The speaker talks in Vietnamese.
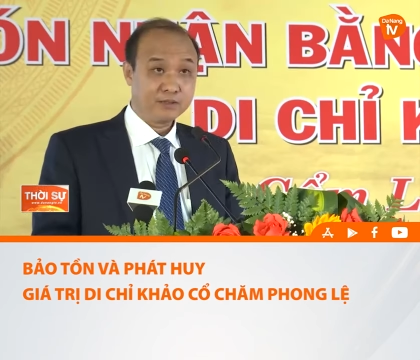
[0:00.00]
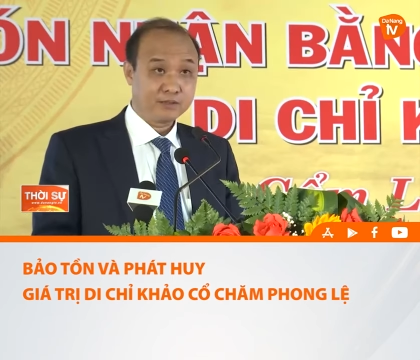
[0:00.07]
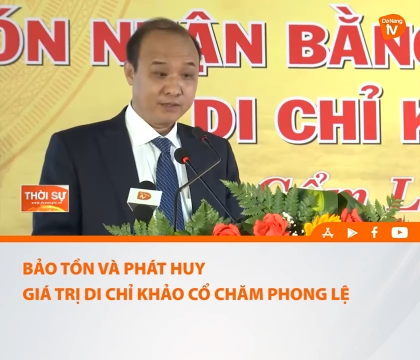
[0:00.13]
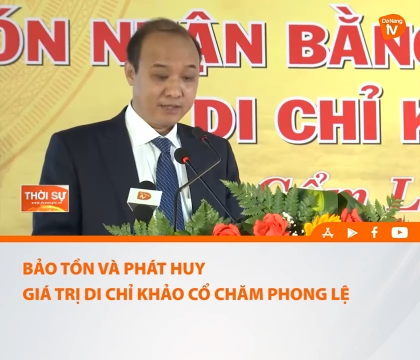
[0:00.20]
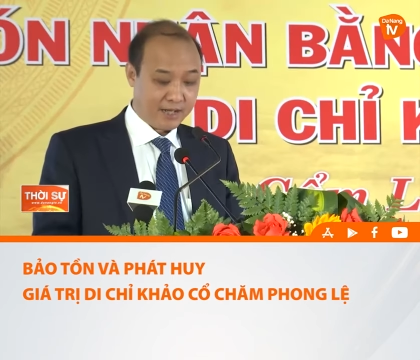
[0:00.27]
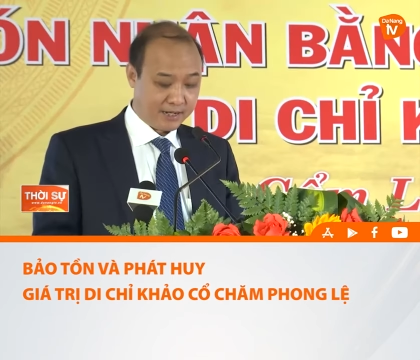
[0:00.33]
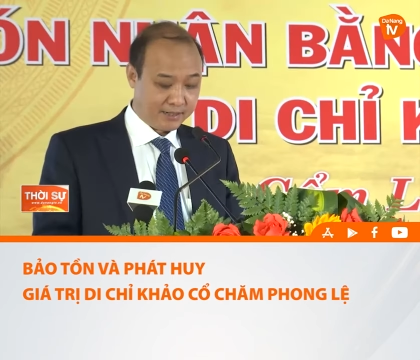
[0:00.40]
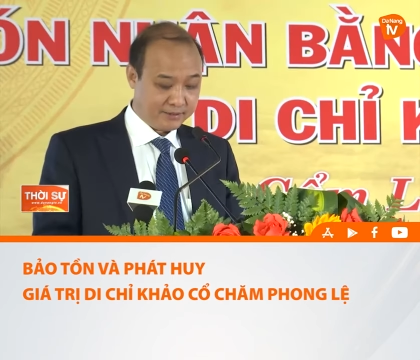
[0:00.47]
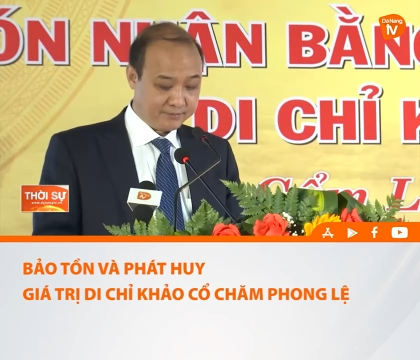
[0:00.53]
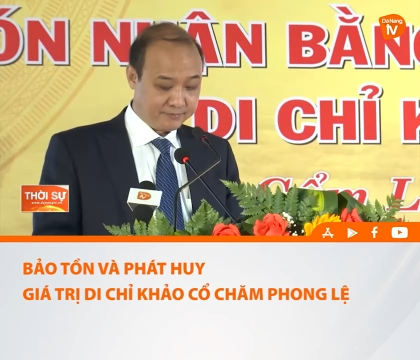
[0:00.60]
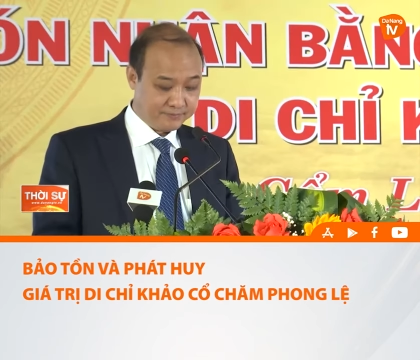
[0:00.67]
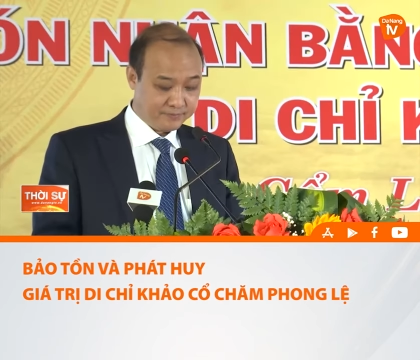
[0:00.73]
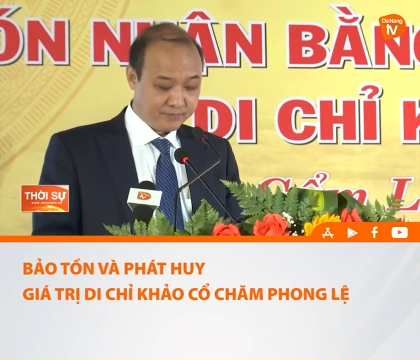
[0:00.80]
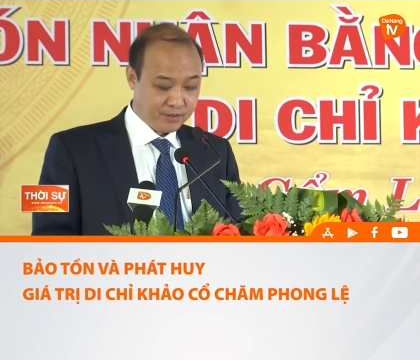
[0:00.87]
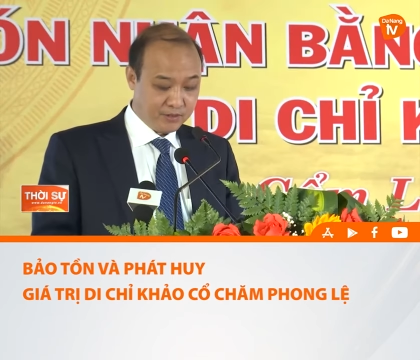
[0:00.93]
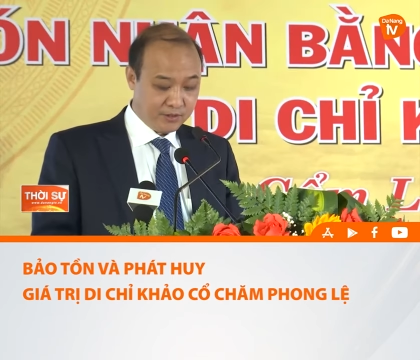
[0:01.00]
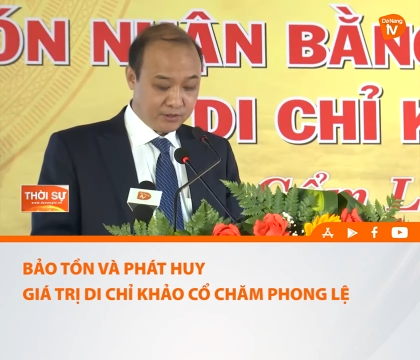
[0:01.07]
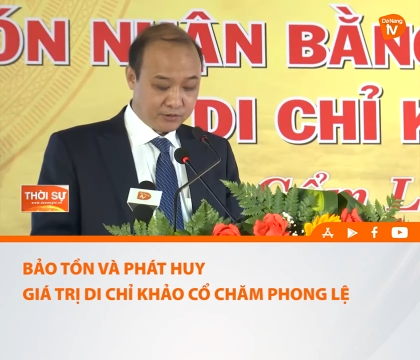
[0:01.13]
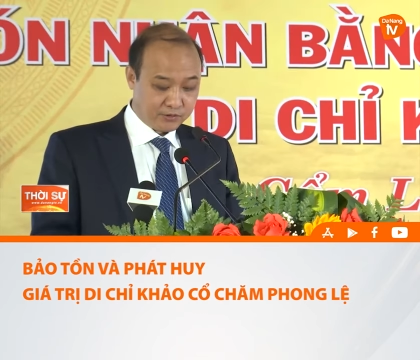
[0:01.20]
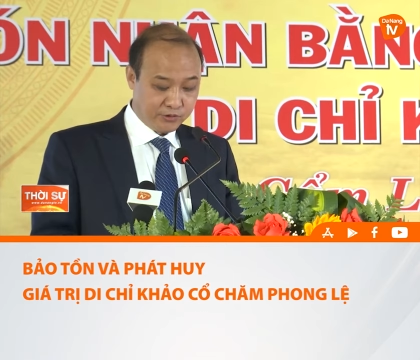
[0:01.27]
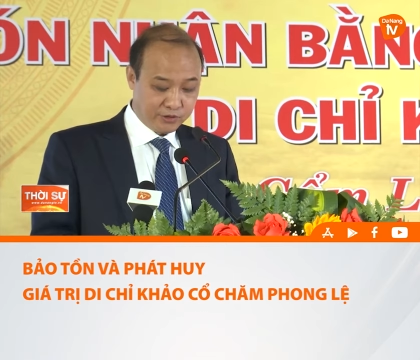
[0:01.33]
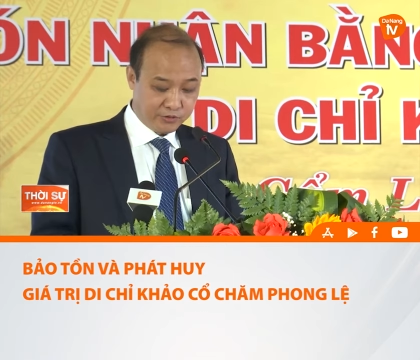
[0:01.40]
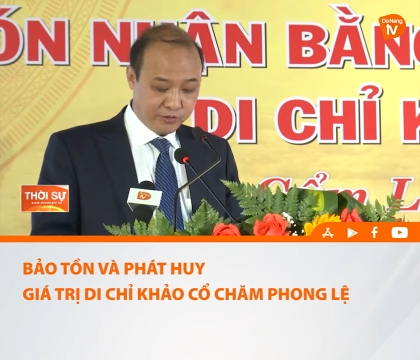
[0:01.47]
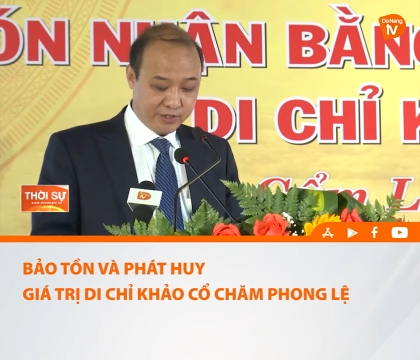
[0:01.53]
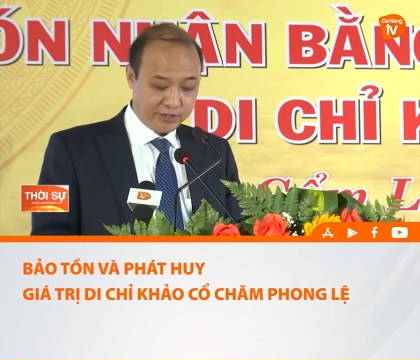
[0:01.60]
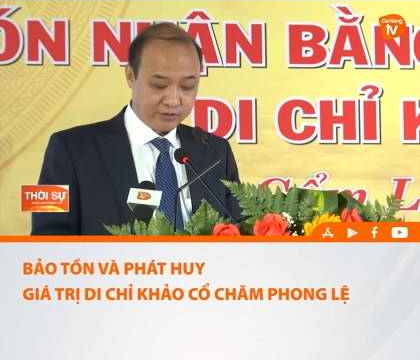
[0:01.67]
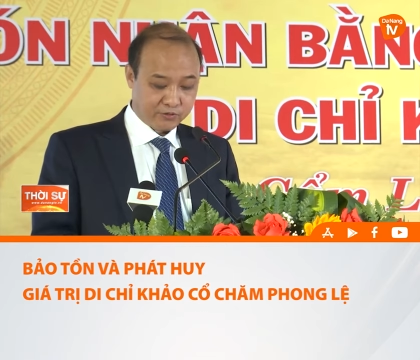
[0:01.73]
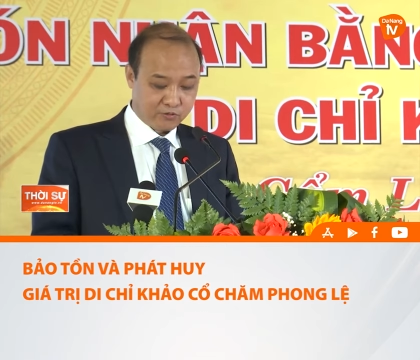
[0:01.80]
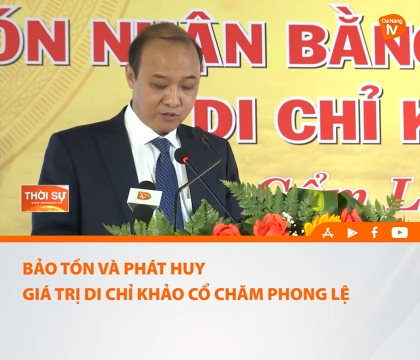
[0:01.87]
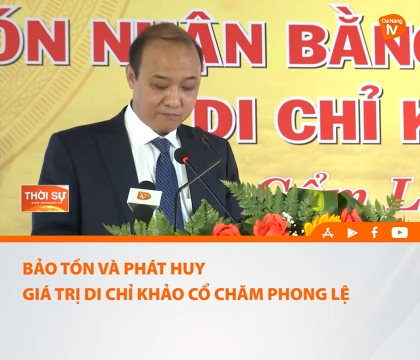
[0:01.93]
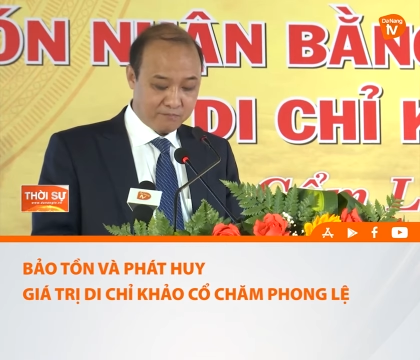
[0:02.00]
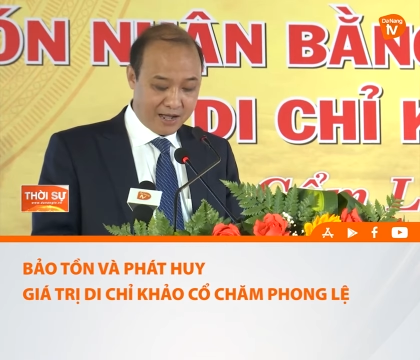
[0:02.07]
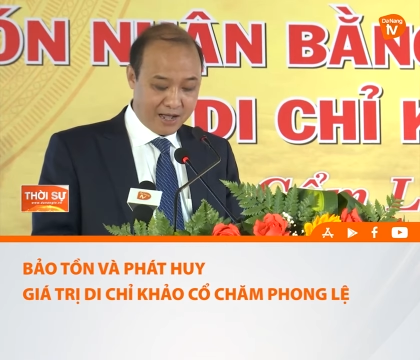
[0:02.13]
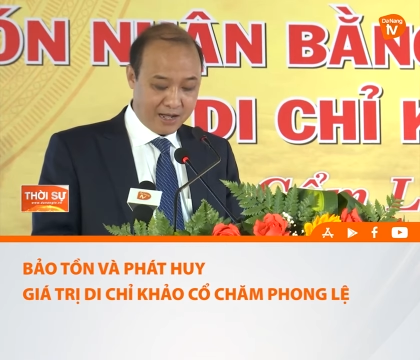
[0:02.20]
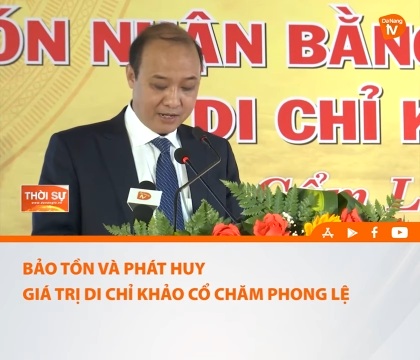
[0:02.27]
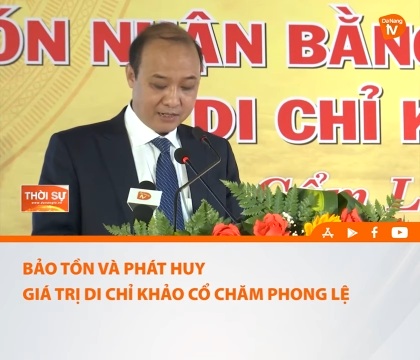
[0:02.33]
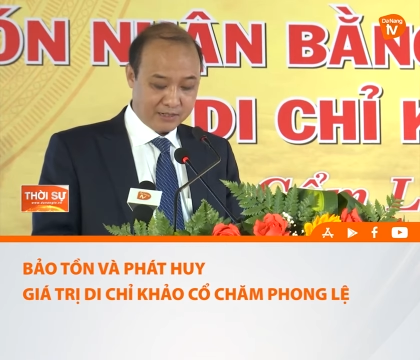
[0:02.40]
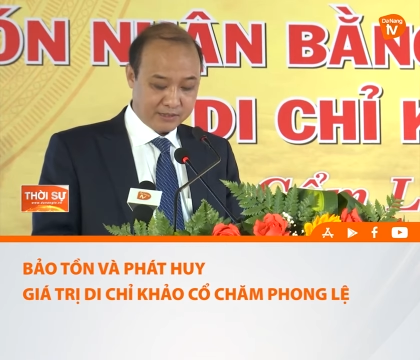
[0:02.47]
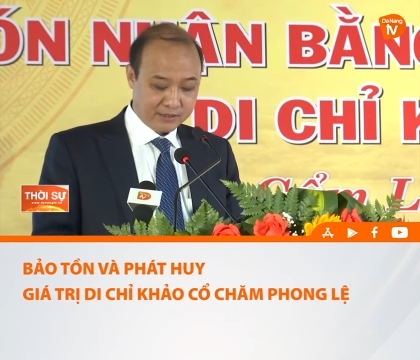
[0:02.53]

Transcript: Thứ hai, tuyên truyền, quảng bá,